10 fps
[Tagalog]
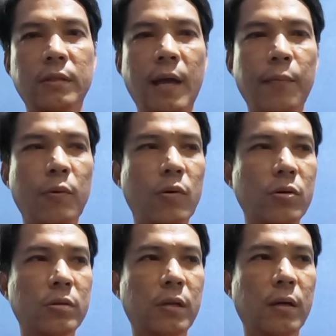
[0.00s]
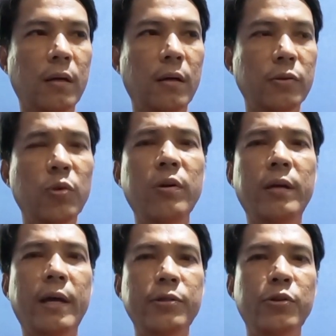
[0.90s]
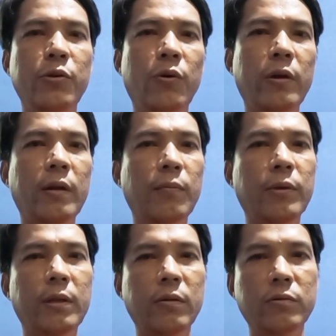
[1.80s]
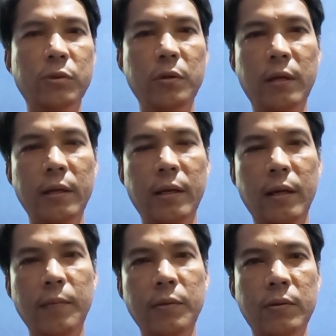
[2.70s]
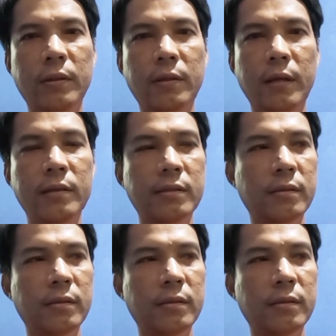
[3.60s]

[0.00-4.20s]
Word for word: Tapos uh, Joy, kahit Joy okay na, pwede yung Joy lang ginagamit ko rin guys.